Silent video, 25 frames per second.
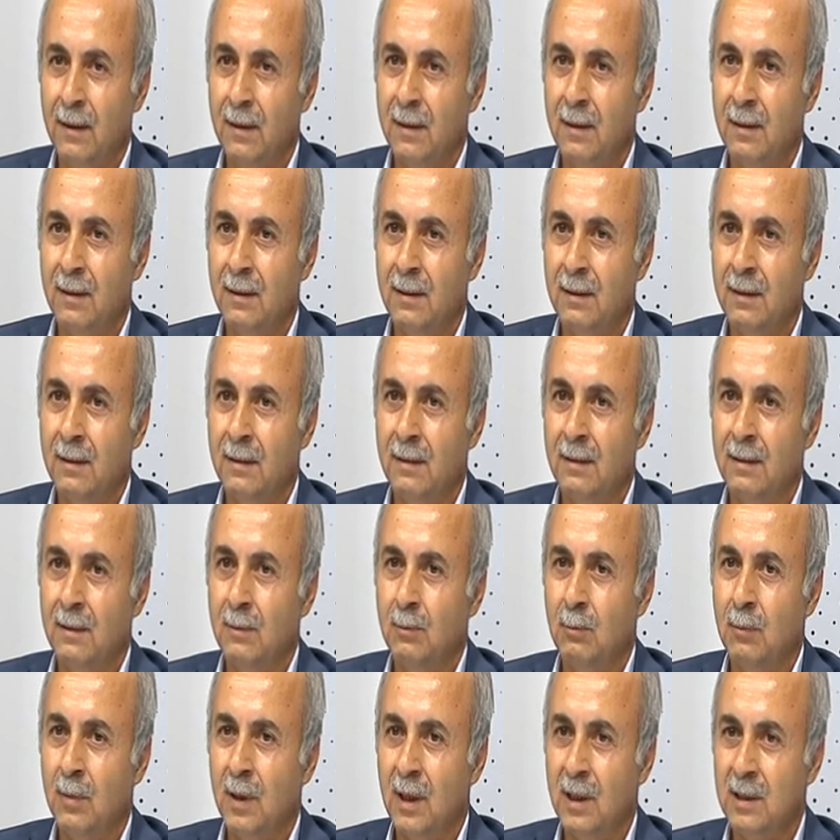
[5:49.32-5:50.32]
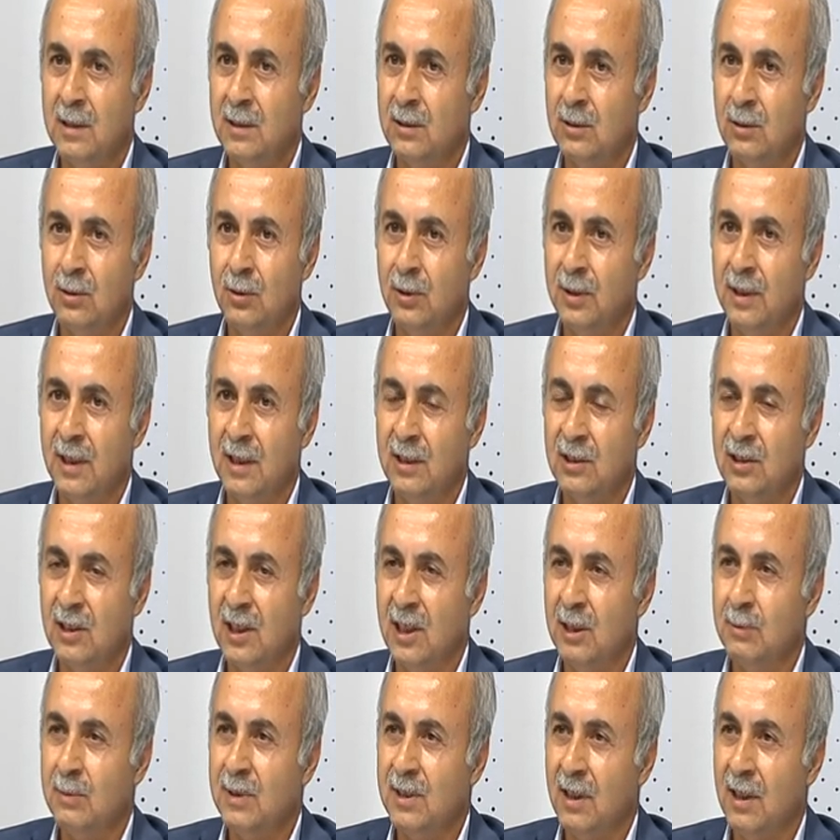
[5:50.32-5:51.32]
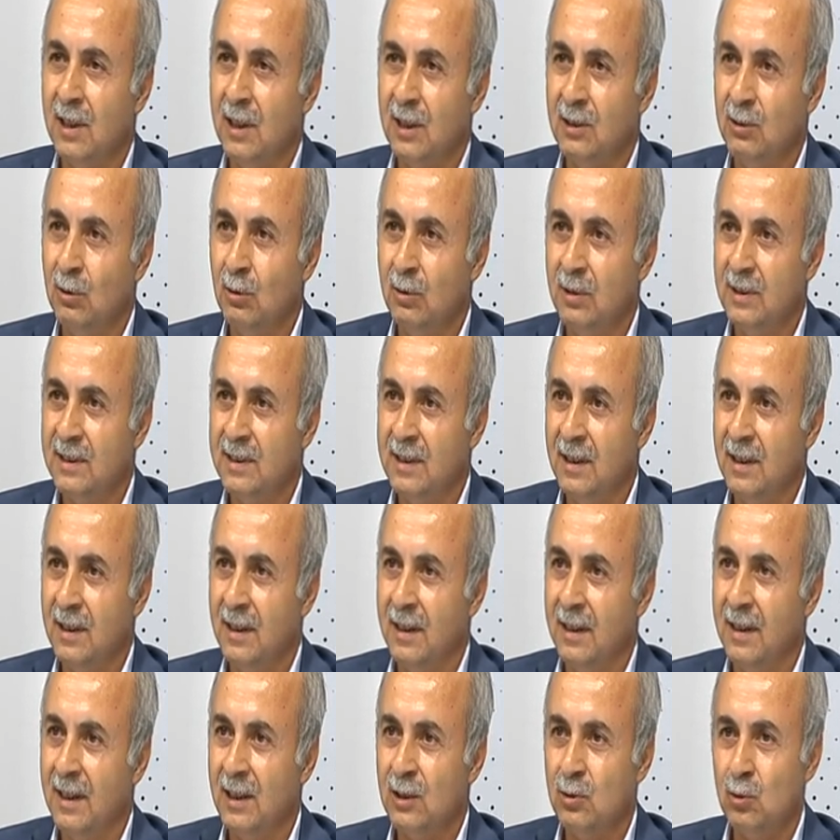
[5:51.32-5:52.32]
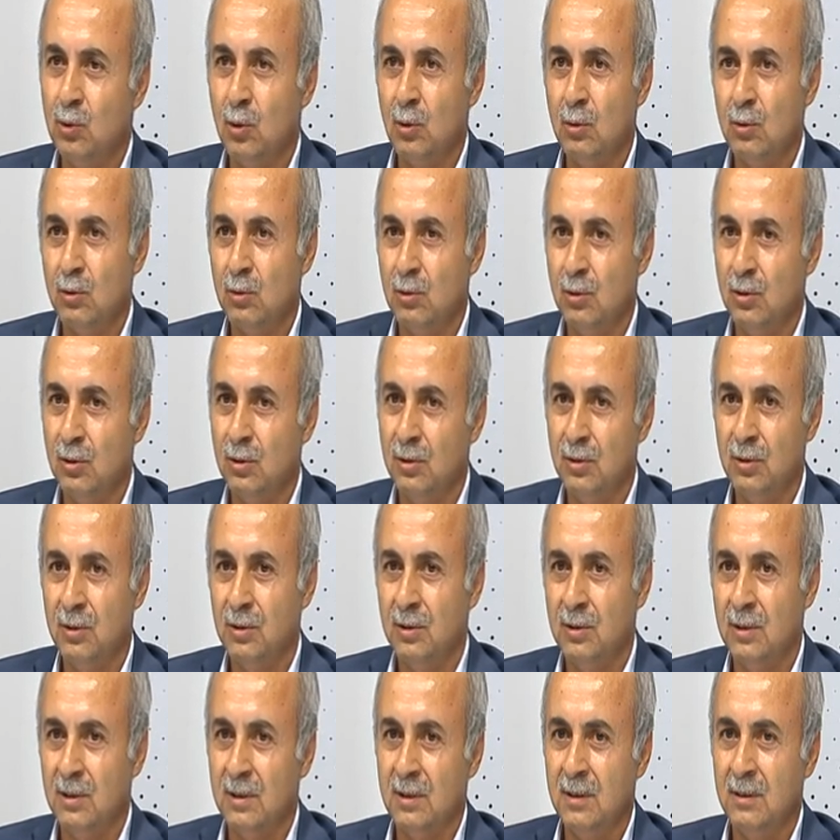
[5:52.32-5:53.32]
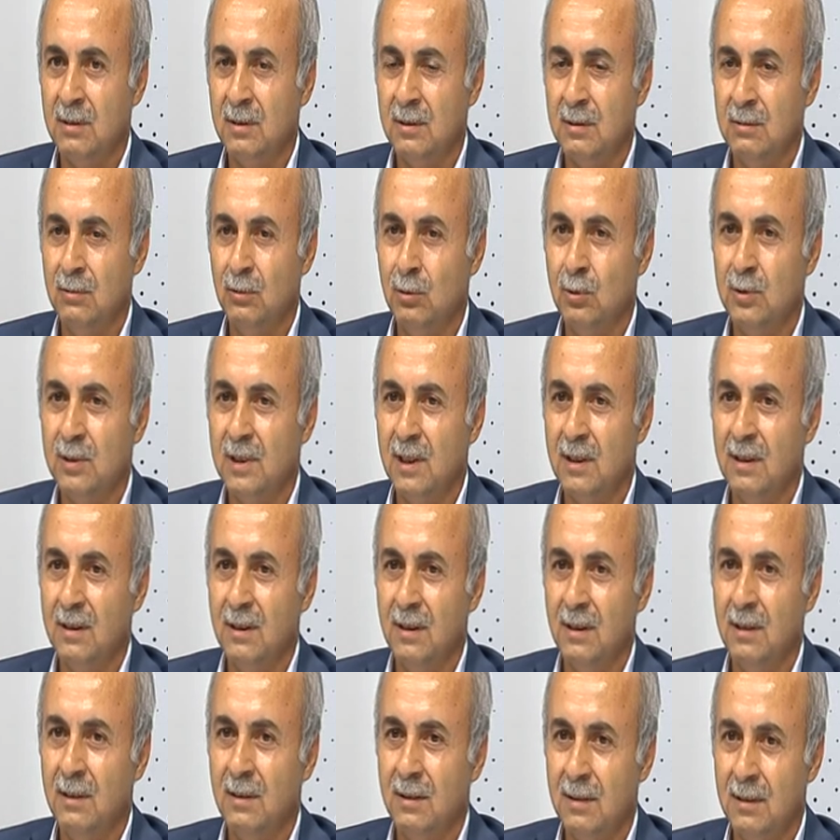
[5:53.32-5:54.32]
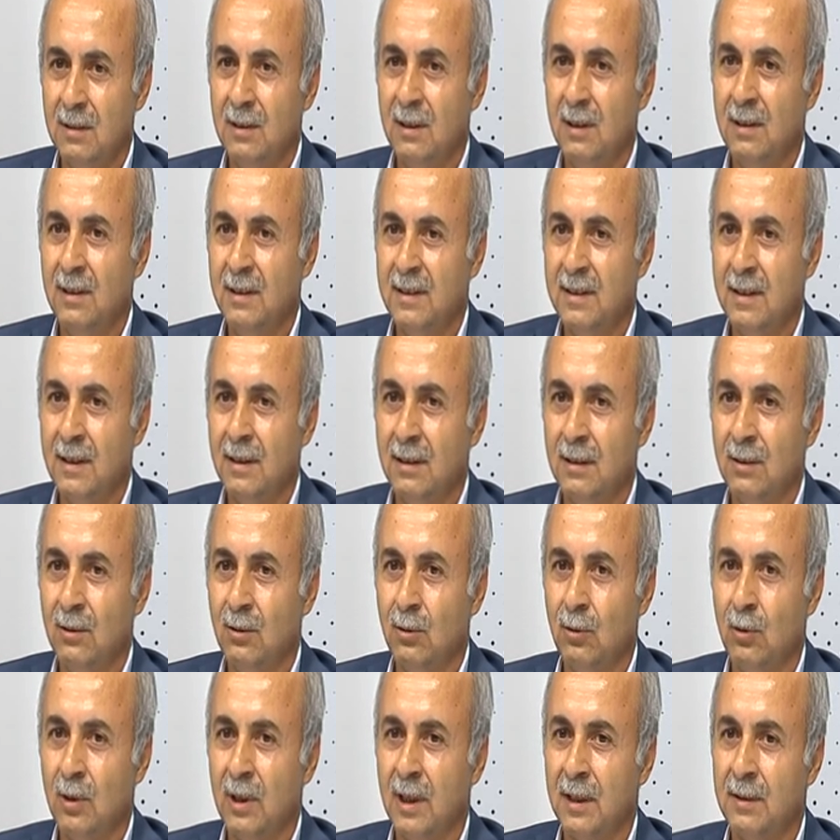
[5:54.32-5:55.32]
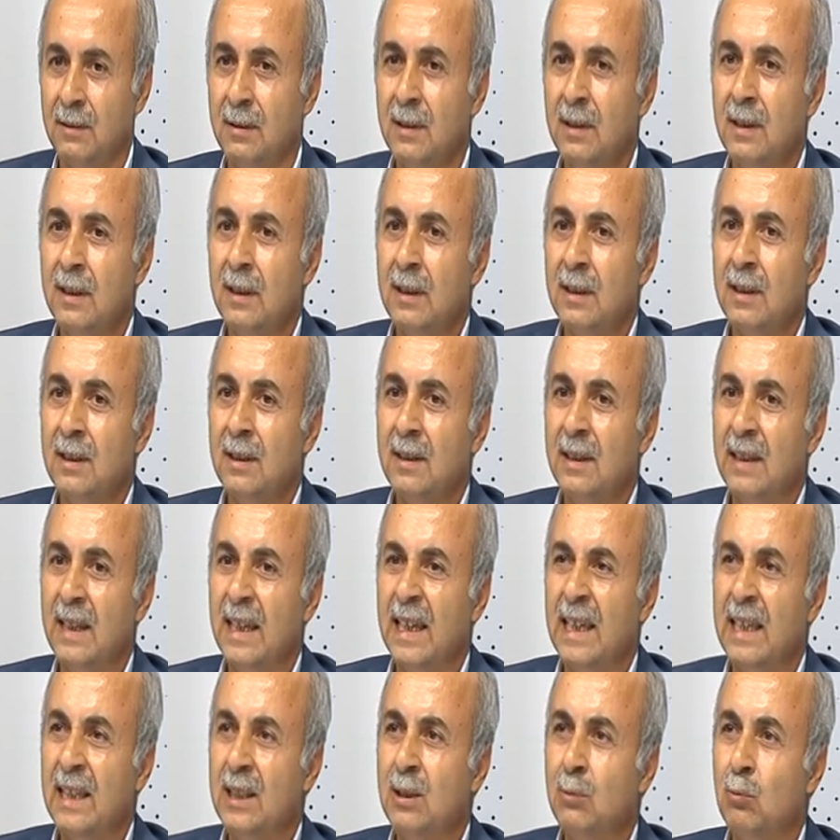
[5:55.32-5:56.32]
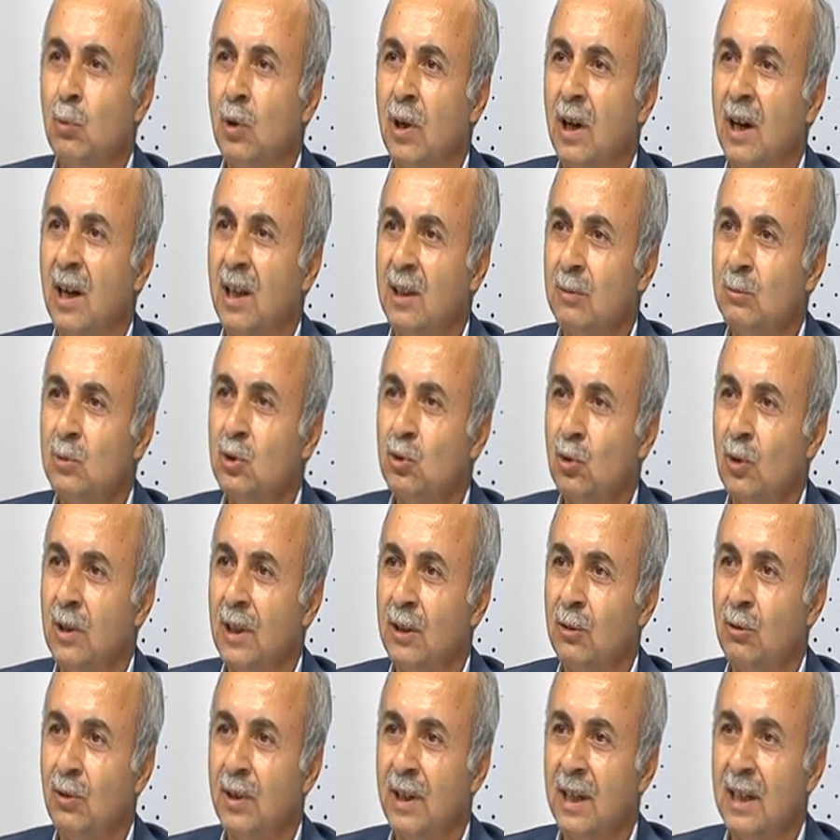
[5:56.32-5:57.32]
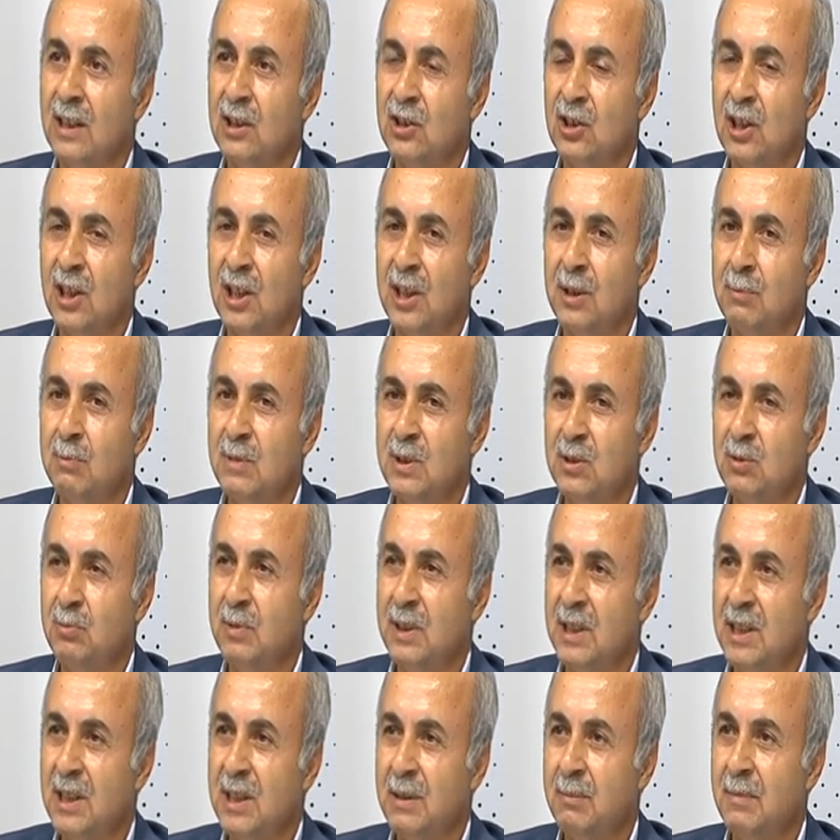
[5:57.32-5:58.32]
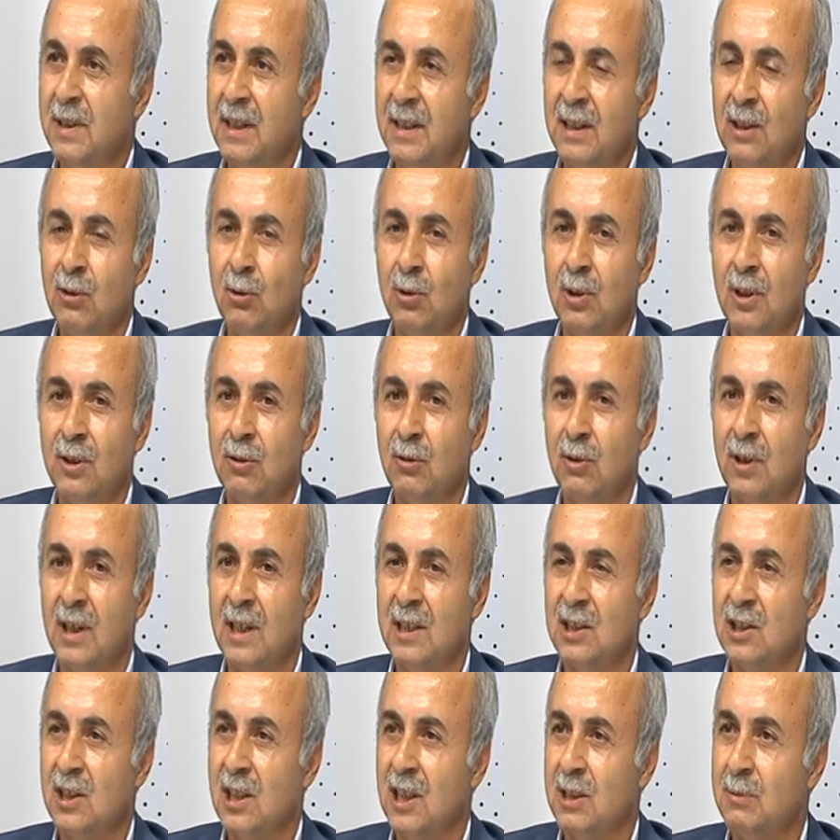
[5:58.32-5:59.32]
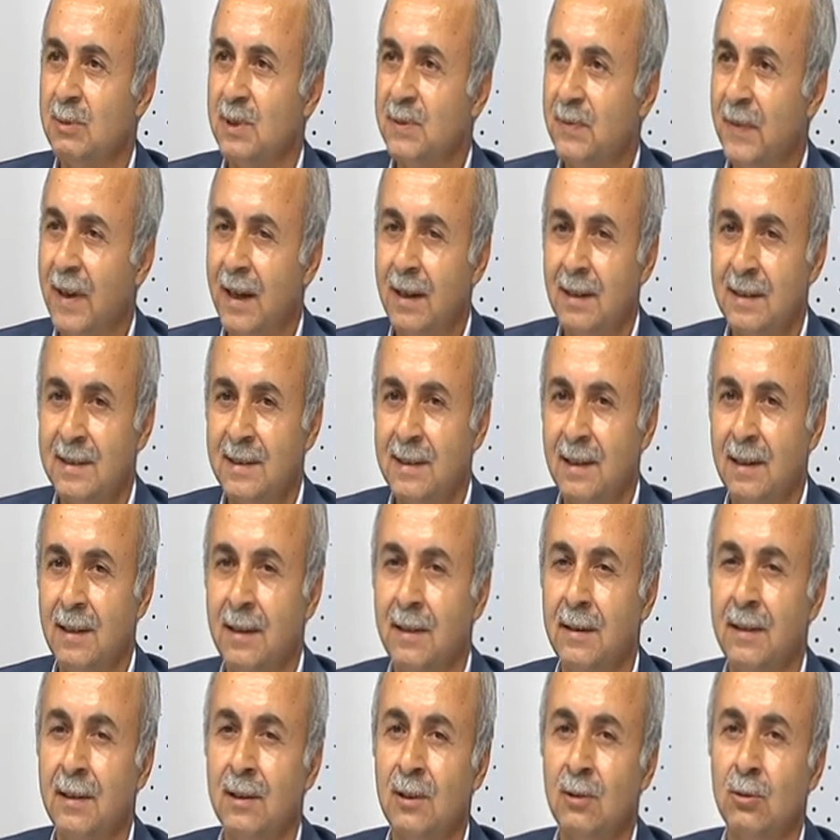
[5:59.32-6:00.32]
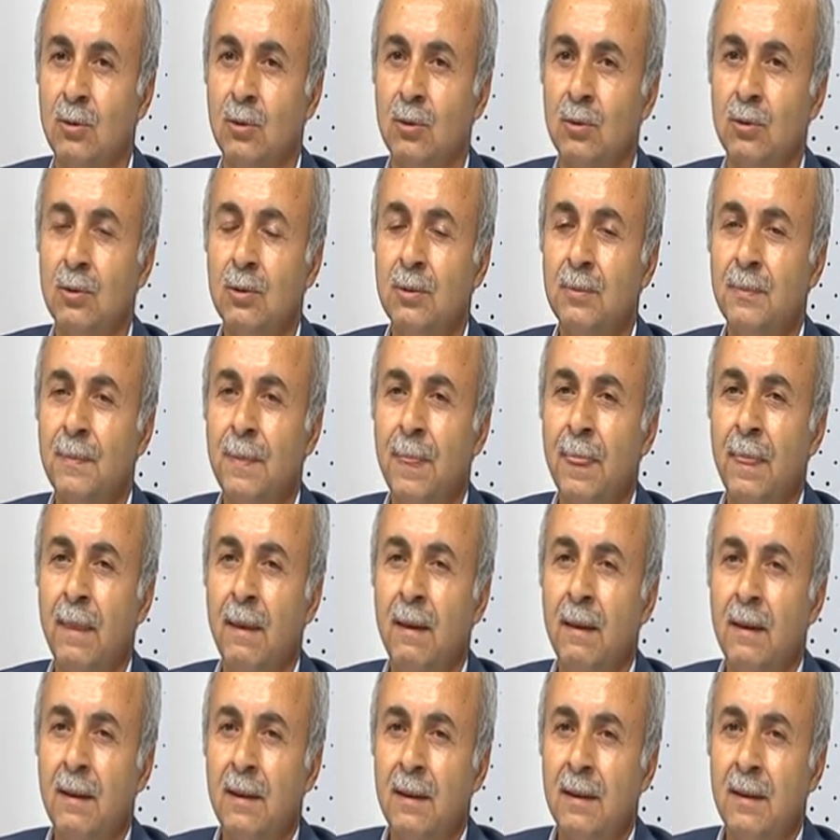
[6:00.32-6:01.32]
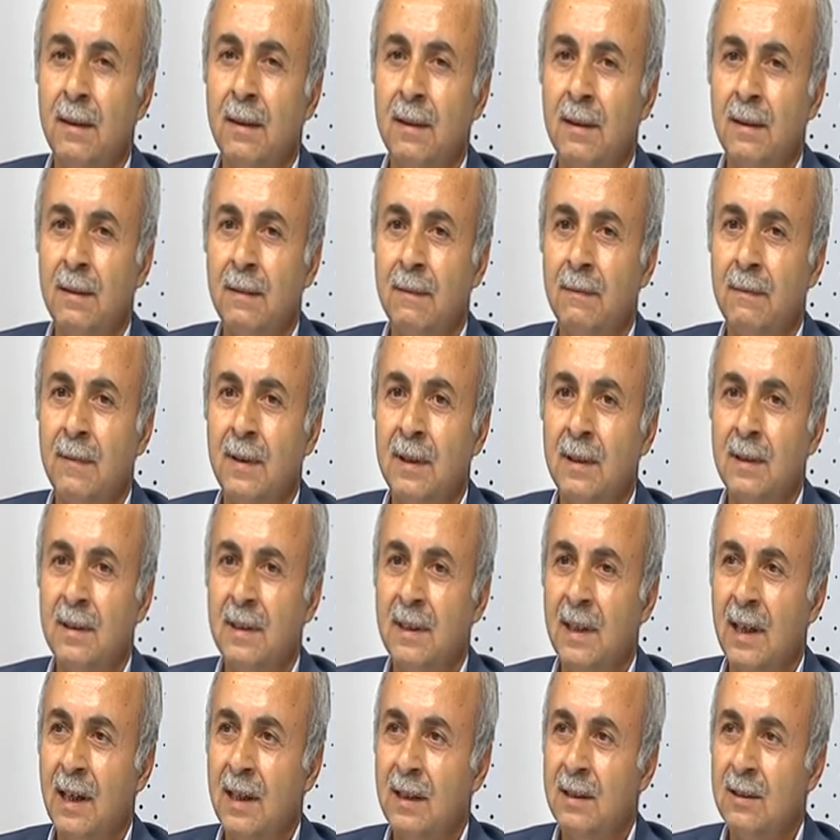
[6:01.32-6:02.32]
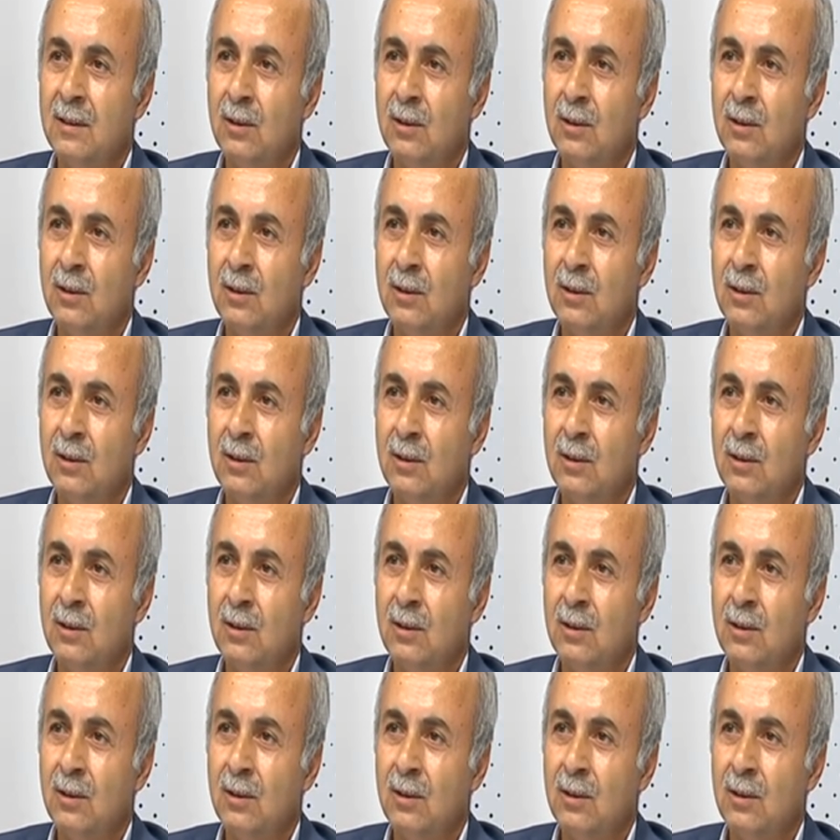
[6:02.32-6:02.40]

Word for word: e, bazı öğrencilerimiz Anadolu liselerine çok e, yüksek kalite olan e, eğitim almış olan öğrencilerimiz, birikimleri iyi olan öğrencilerimiz fen liselerine gidiyordu. E, ve diğer